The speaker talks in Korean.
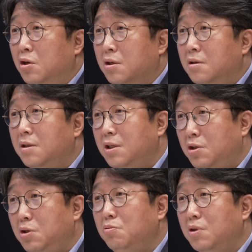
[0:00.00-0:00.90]
그것이
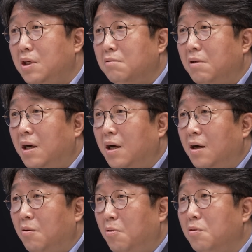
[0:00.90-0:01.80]
쉬운
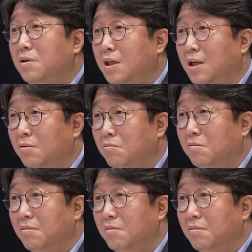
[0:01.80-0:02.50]
길과 옳은 길